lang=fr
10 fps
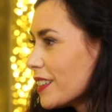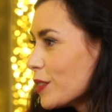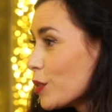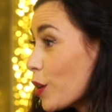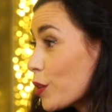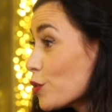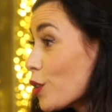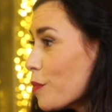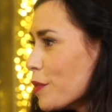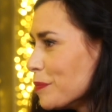de leur
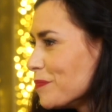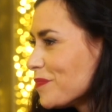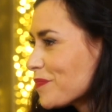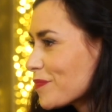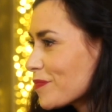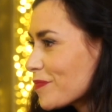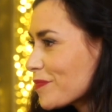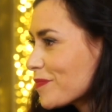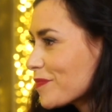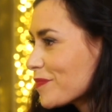job.
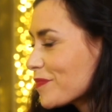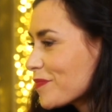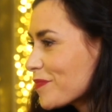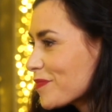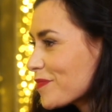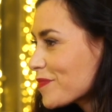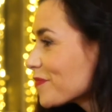L'enfance est très